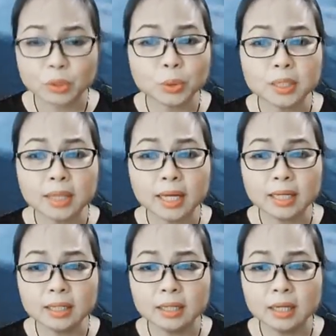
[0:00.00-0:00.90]
Tuy
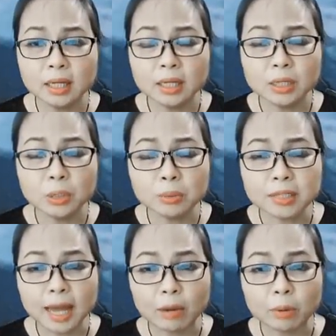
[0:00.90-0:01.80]
thế, lúc
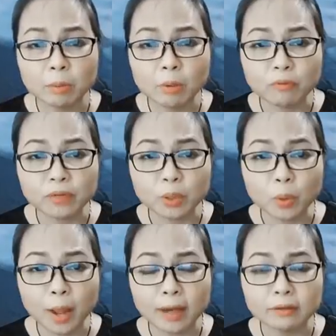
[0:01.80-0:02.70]
sau một vị
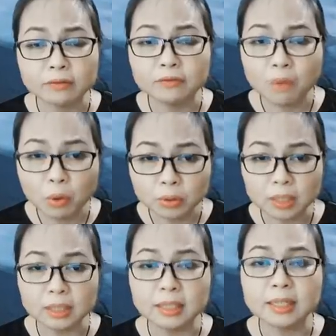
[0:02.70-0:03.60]
quan vô
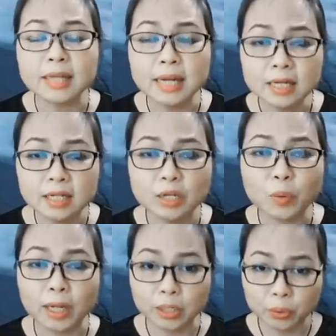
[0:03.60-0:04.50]
tình đánh rơi
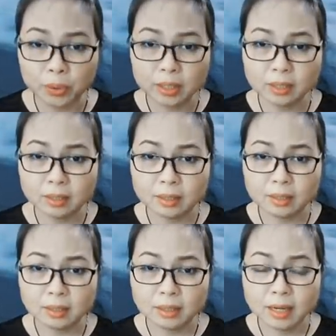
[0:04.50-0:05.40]
quả chuối
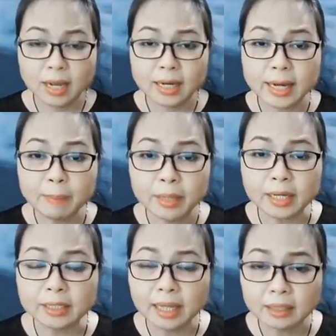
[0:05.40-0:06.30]
đám
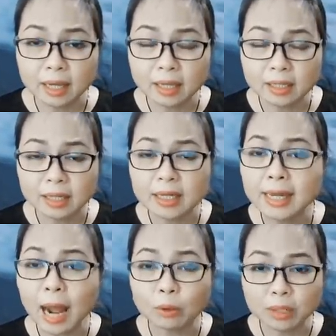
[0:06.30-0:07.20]
khỉ thấy thế
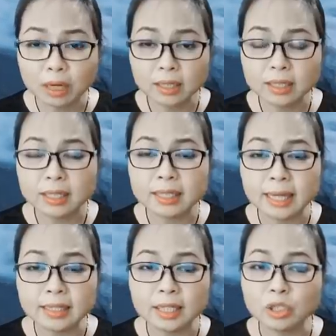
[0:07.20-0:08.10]
lao tới
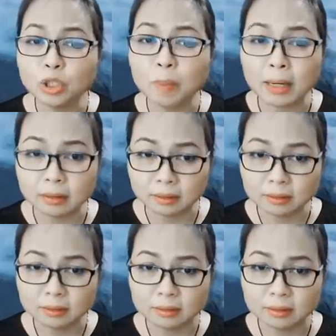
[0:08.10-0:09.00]
giành giật cho bằng được.
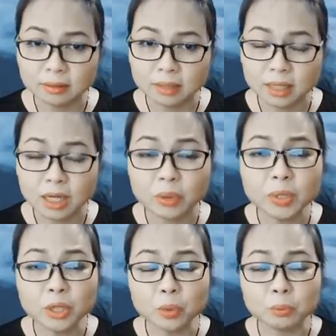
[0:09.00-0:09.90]

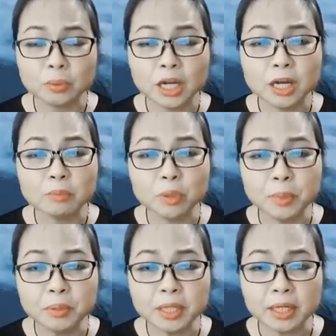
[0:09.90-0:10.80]
Cuối cùng, buổi
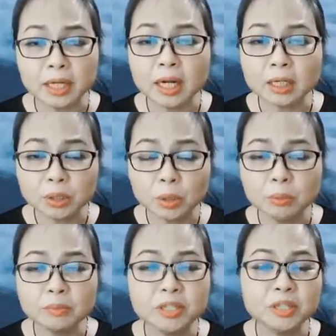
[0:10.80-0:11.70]
biểu diễn kết thúc
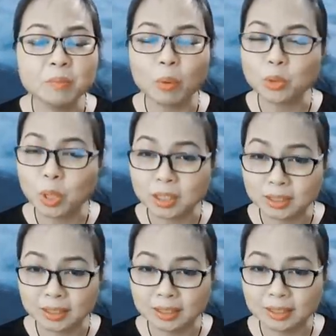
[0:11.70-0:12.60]
như một trò
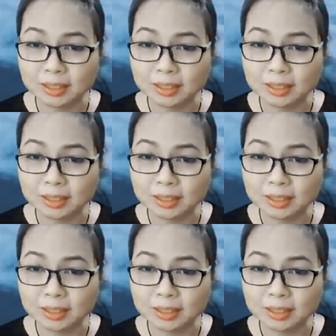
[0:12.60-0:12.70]
cười.